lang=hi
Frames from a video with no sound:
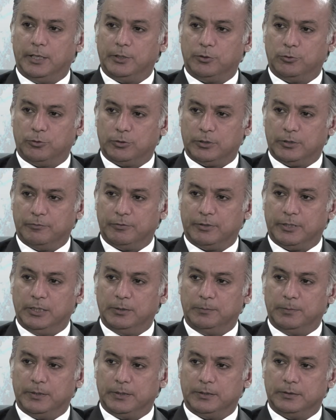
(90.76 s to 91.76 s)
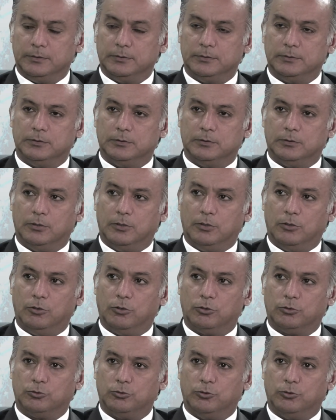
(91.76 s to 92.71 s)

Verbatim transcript: हाई कोर्ट का वकील बना और